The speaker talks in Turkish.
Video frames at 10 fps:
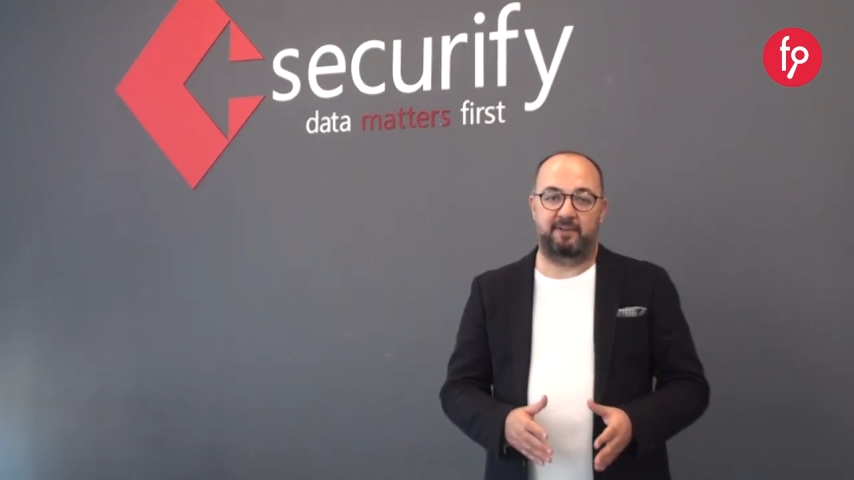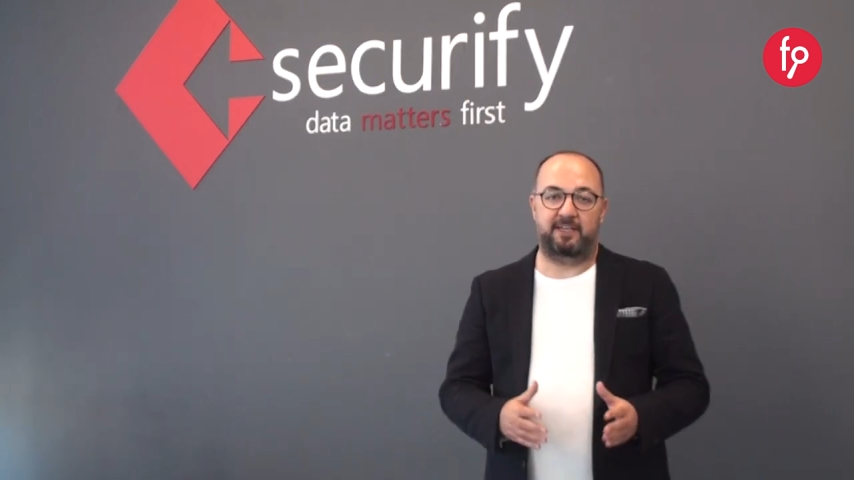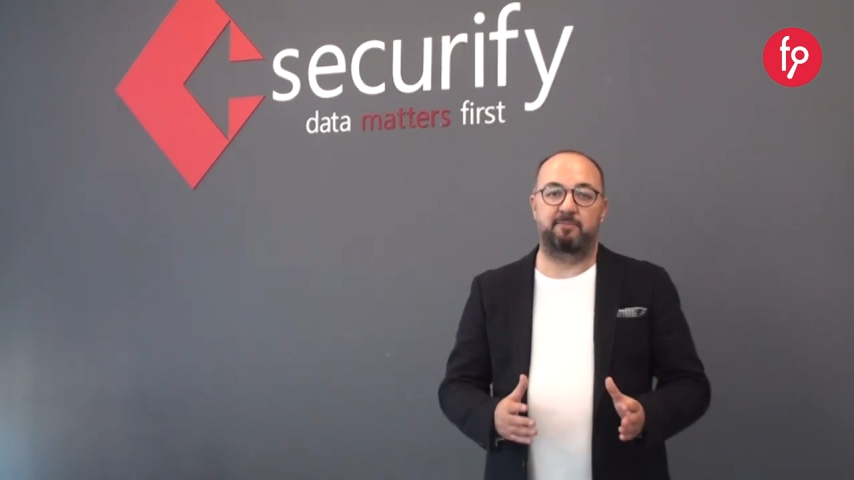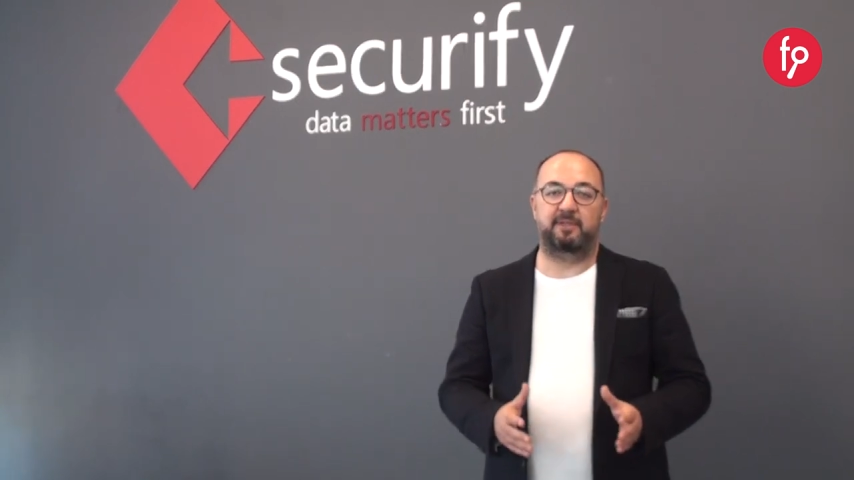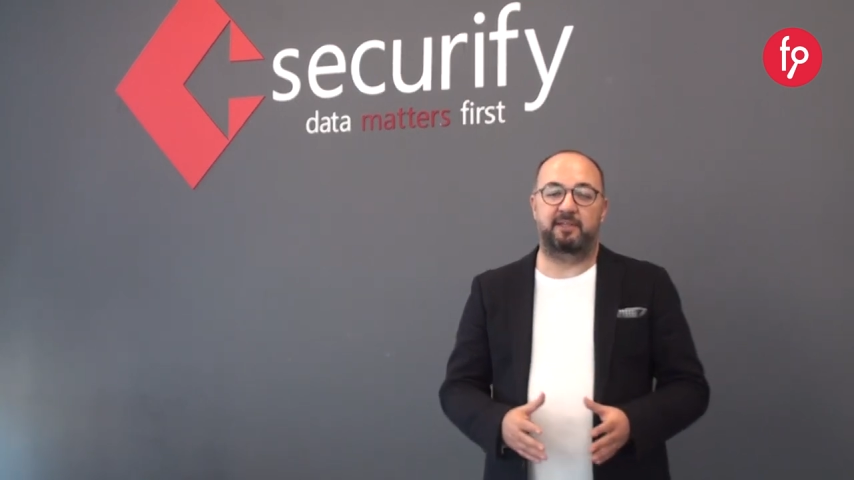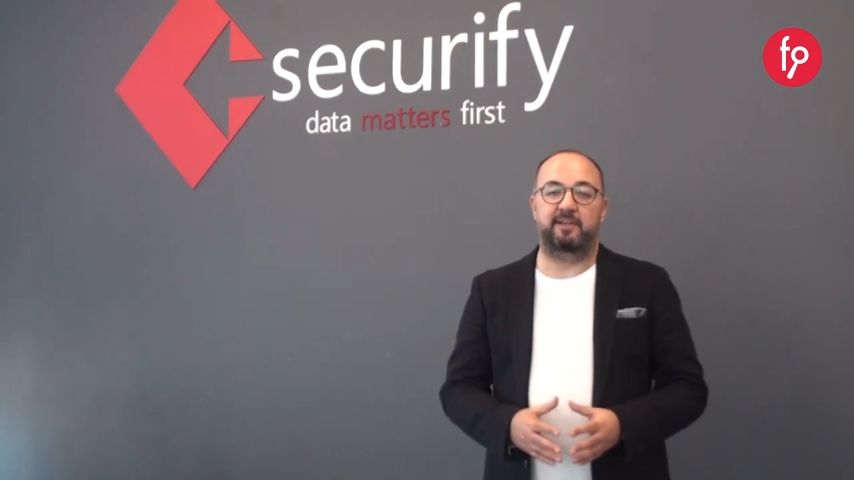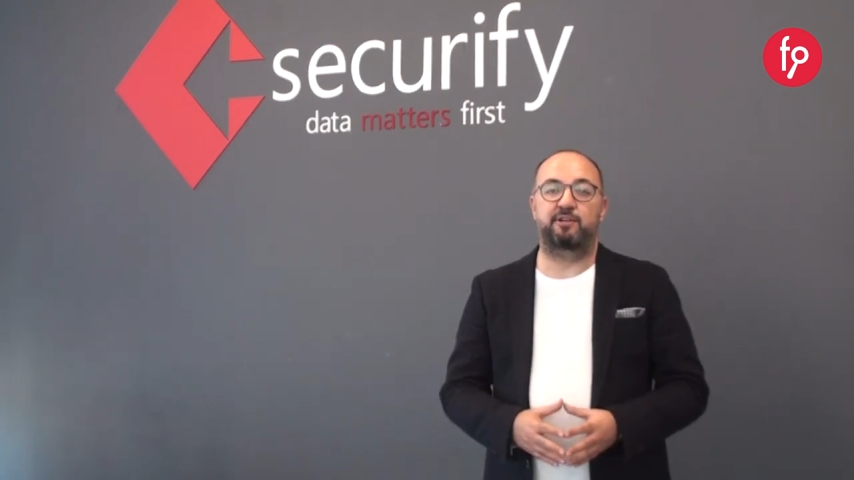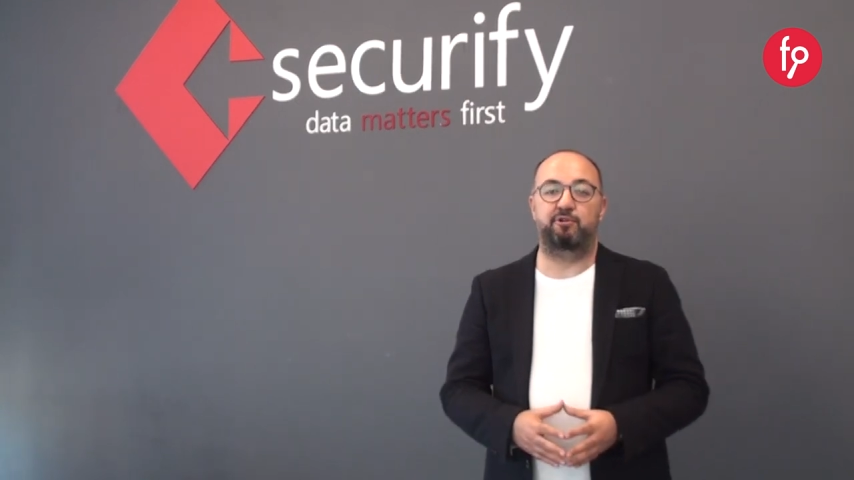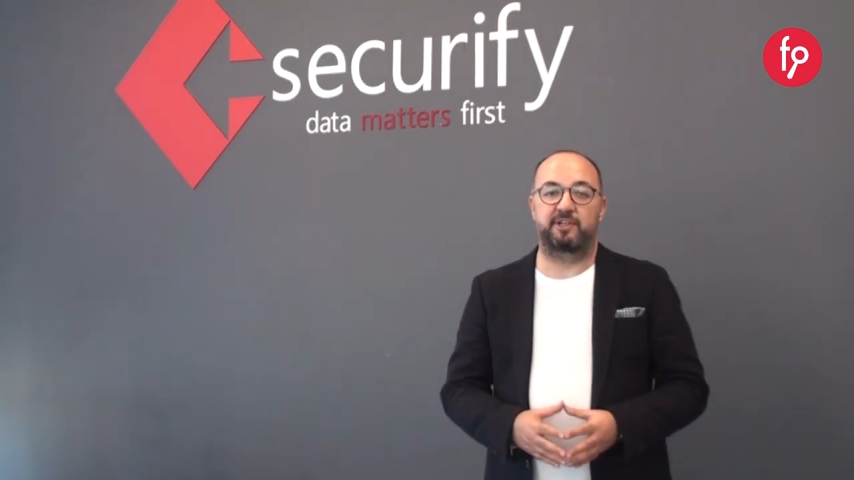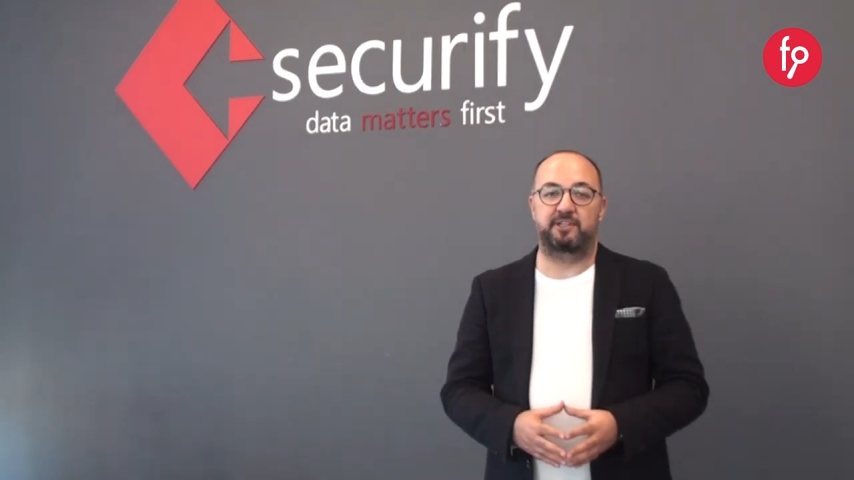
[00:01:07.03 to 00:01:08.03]
ve
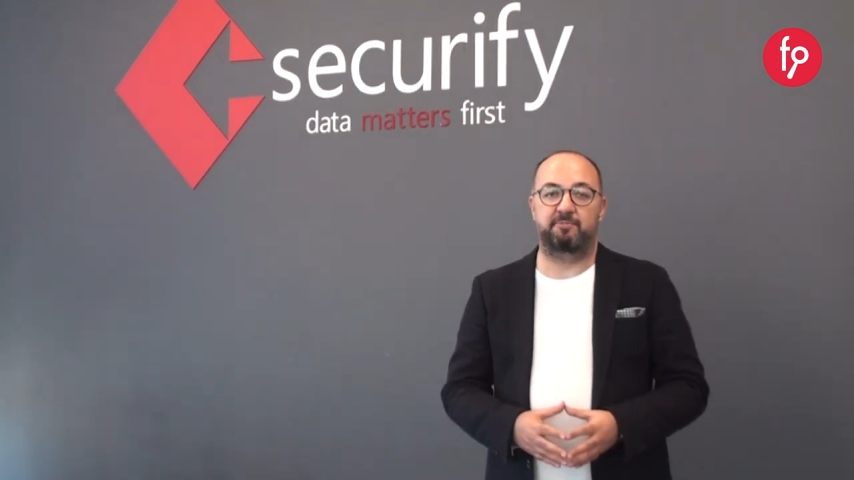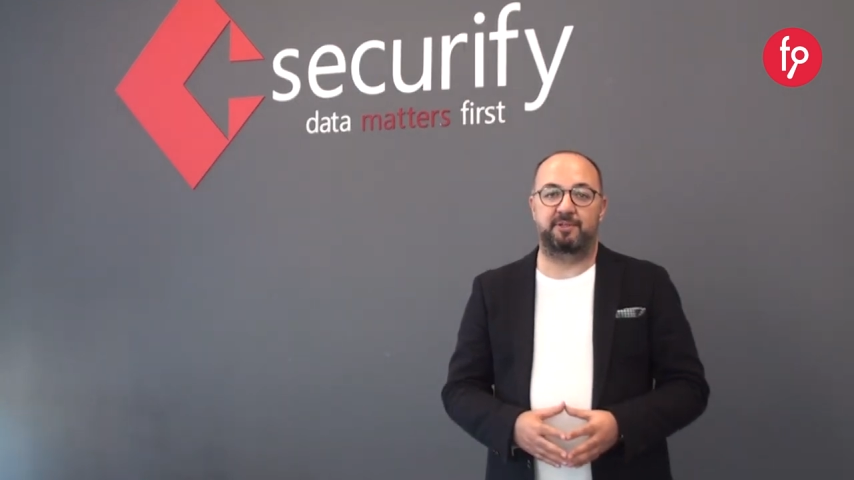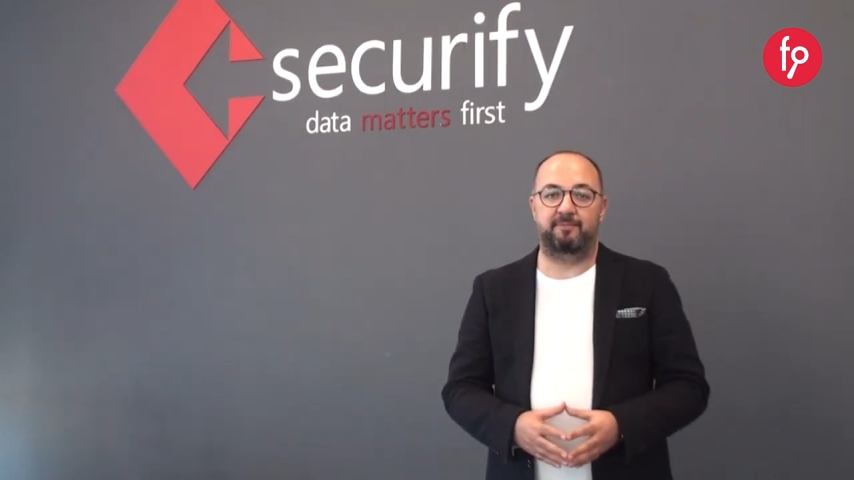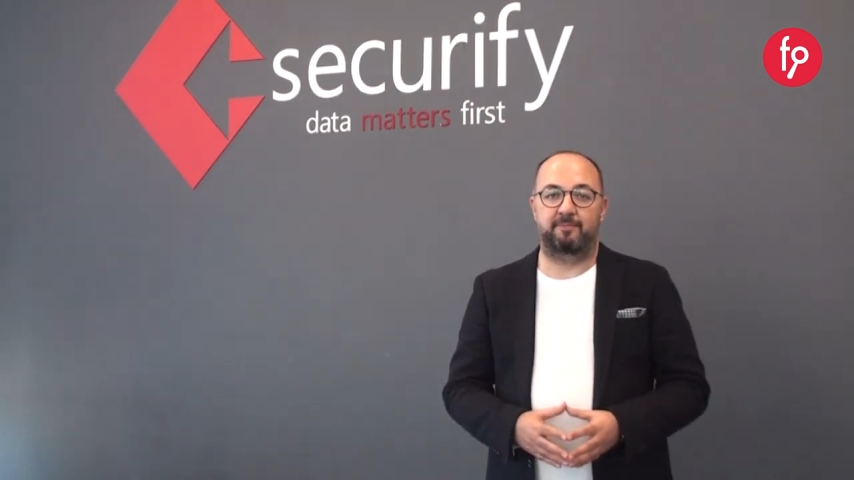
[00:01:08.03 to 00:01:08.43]
kimliklerin yönetimi.